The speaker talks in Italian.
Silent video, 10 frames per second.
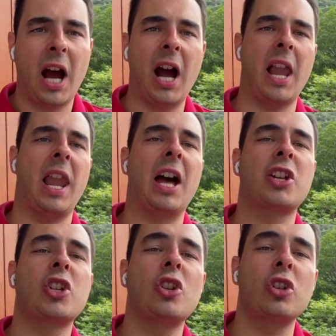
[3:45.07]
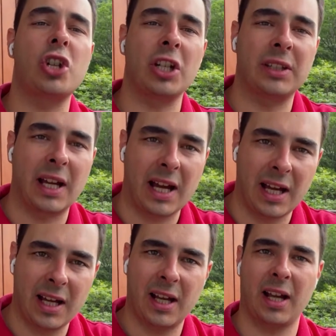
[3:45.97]
Alla
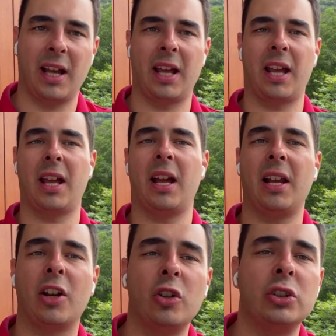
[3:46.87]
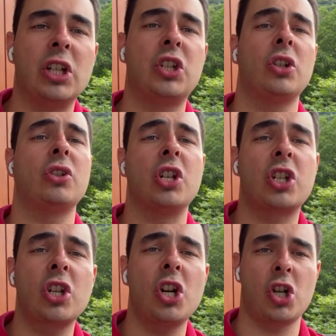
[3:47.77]
società eh, e alle condizioni
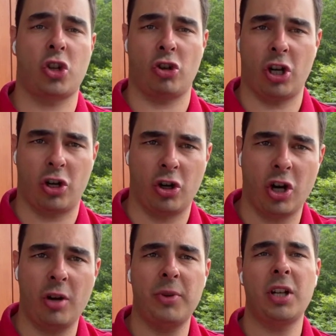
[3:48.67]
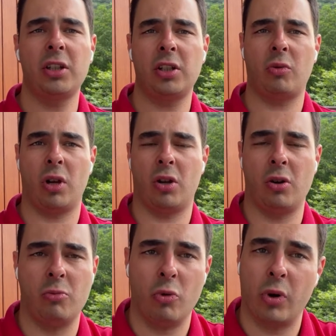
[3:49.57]
socio-economiche di quel
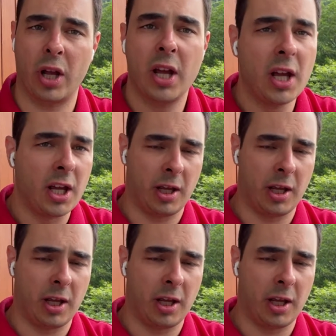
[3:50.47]
comune.